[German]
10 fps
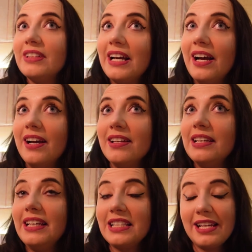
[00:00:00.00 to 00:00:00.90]
da
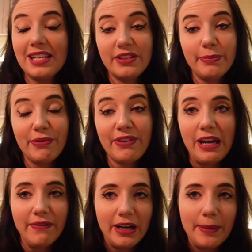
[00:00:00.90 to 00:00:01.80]
nichts anderes mehr
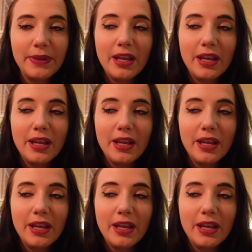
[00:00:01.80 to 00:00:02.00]
frei war.